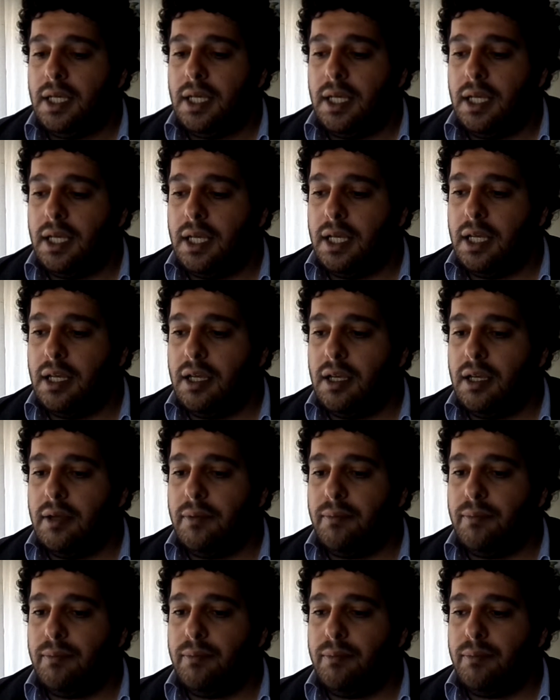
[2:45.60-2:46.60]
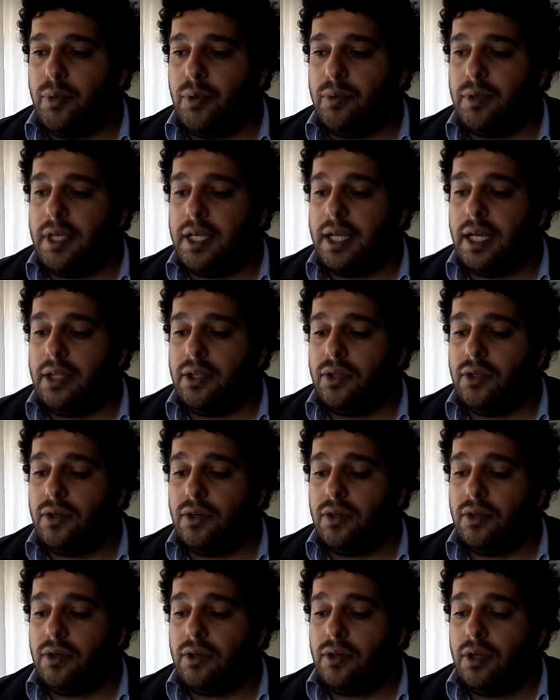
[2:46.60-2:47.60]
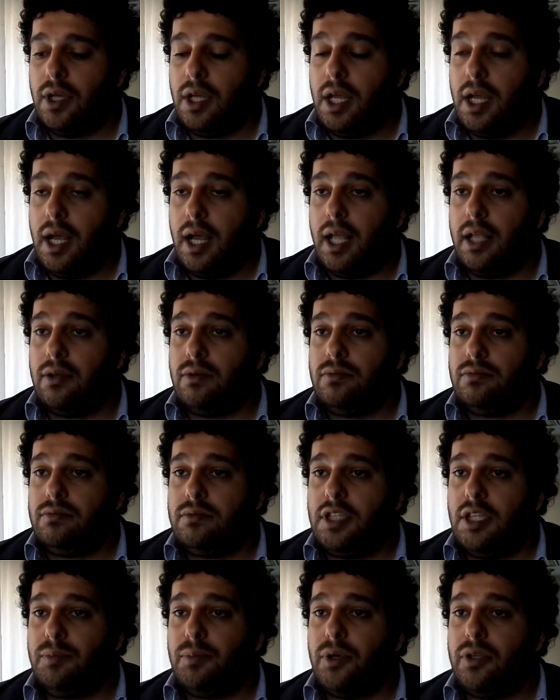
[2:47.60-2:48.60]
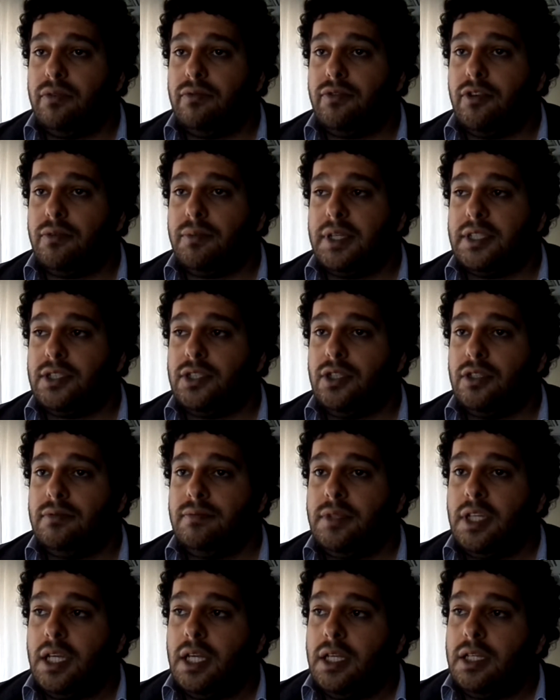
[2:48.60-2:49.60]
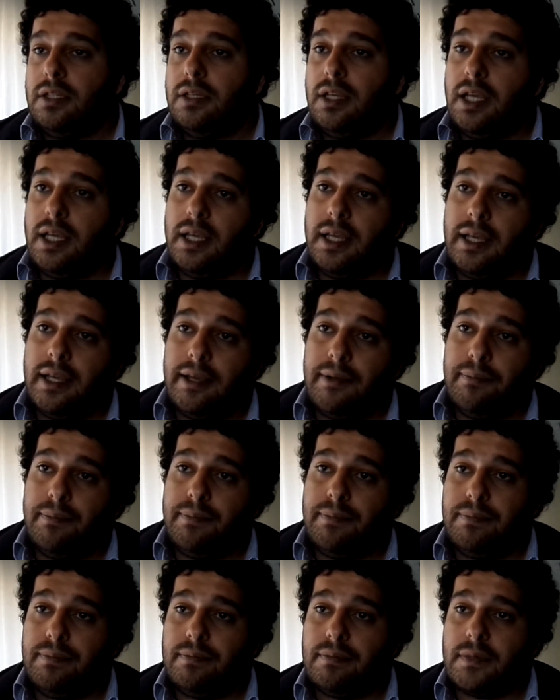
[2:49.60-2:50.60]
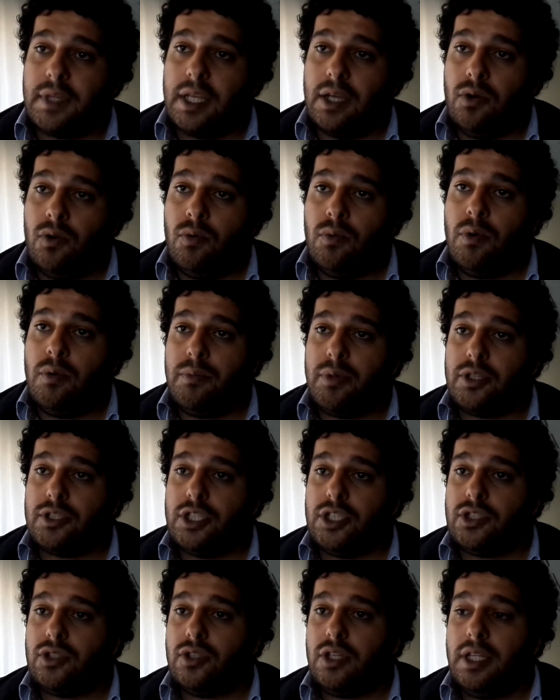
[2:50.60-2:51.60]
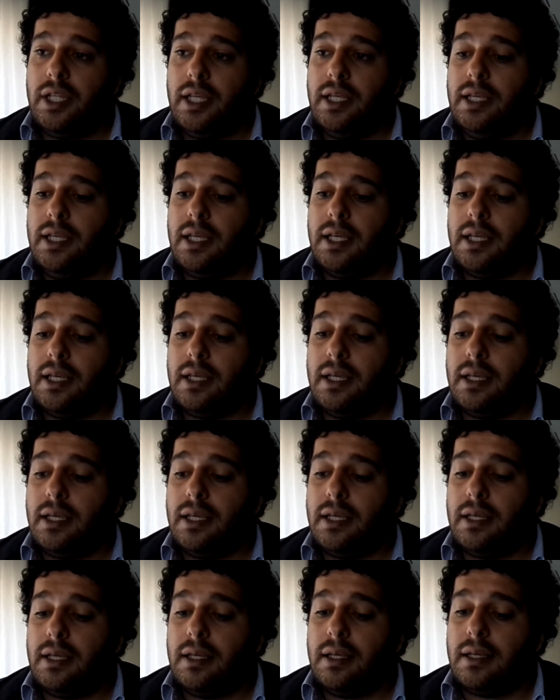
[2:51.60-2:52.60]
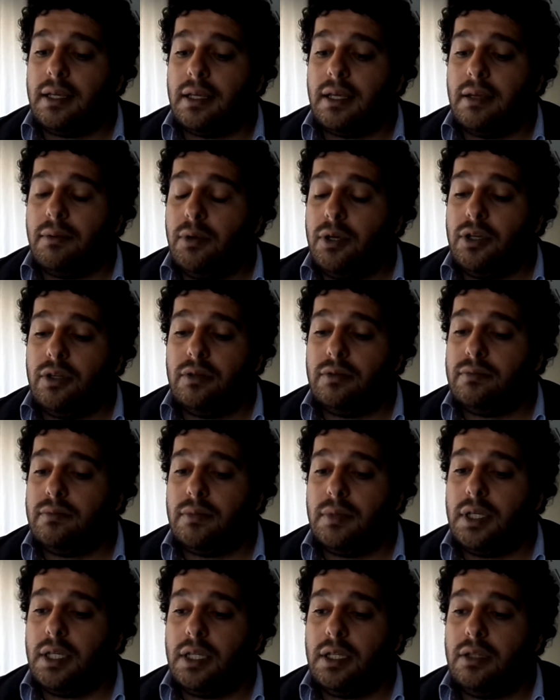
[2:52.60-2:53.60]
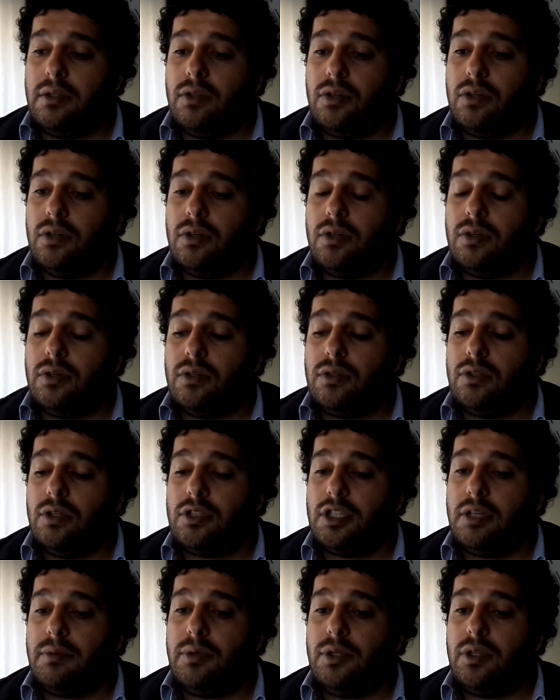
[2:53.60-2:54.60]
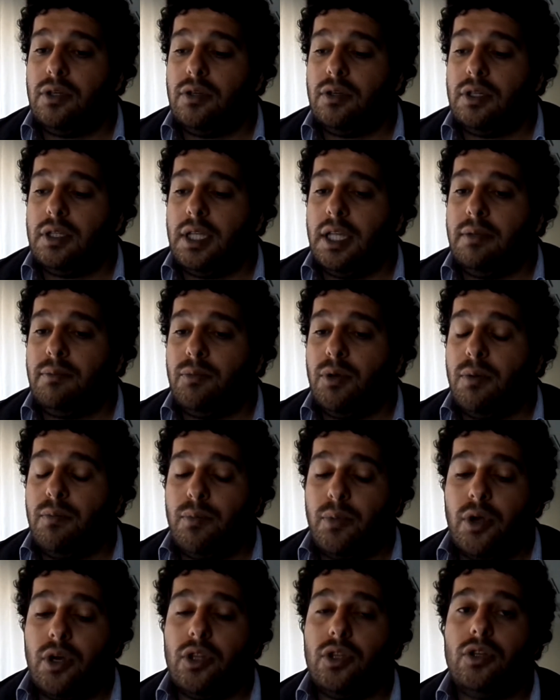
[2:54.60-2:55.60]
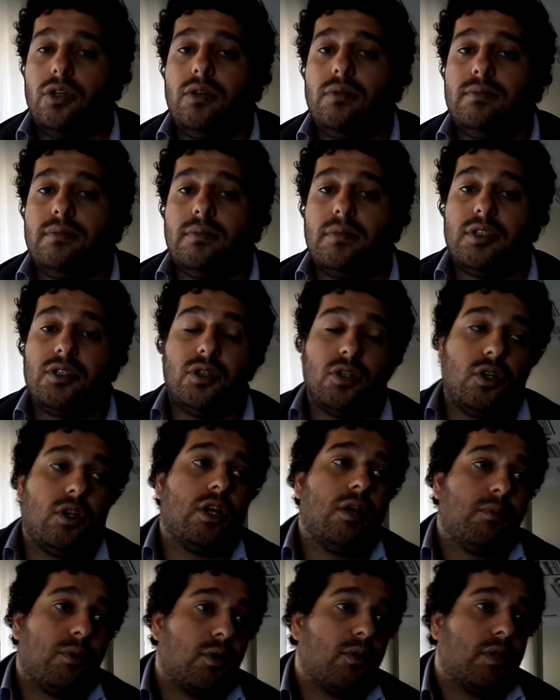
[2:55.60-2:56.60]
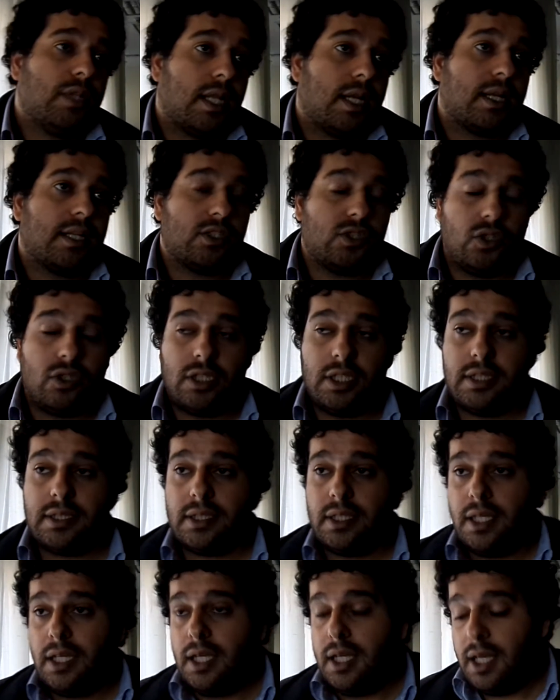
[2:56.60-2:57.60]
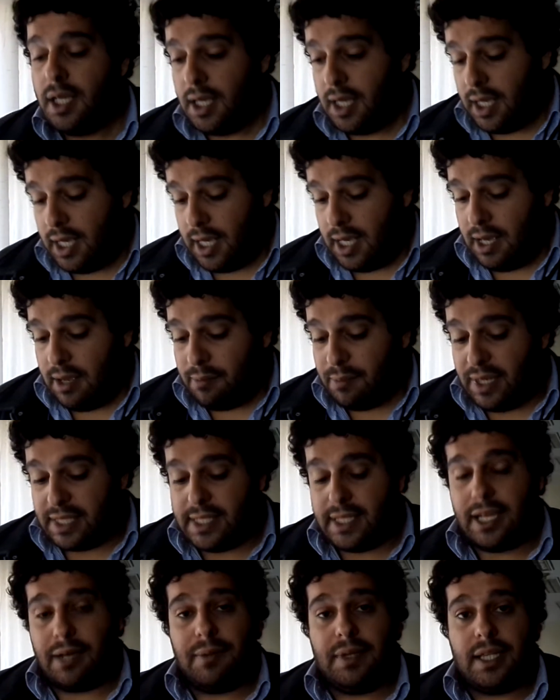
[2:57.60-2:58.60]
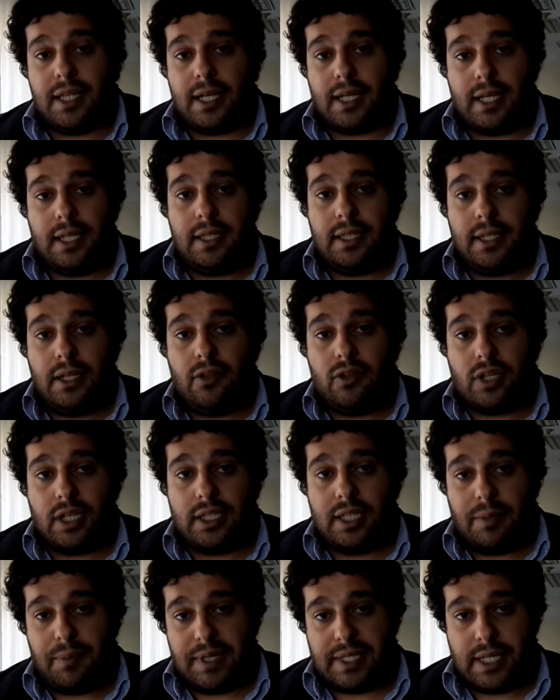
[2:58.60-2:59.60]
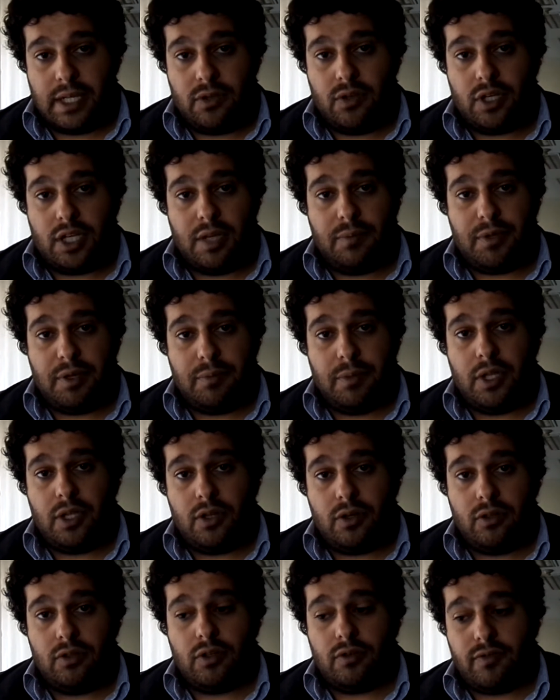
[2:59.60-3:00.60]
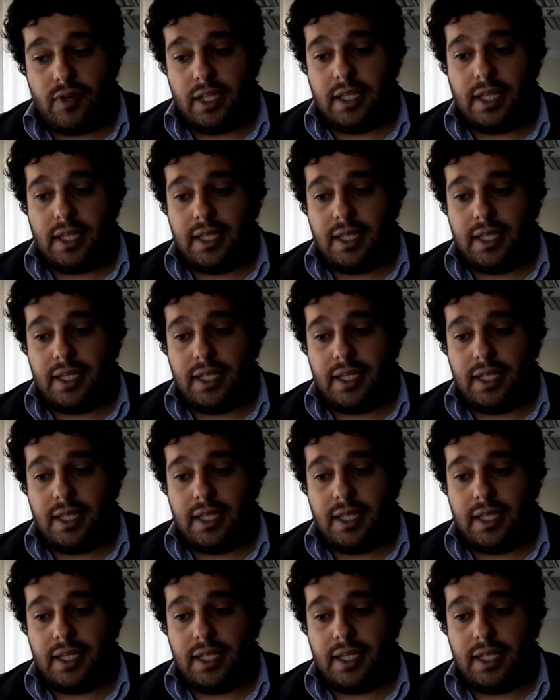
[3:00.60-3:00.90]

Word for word: eh, publicando algún tipo de información. hubo un proceso de ley que, bueno, no, terminó en, en, buen puerto, y yo creo que por buenas razones. Básicamente en Argentina lo que está pasando es que primero nos falta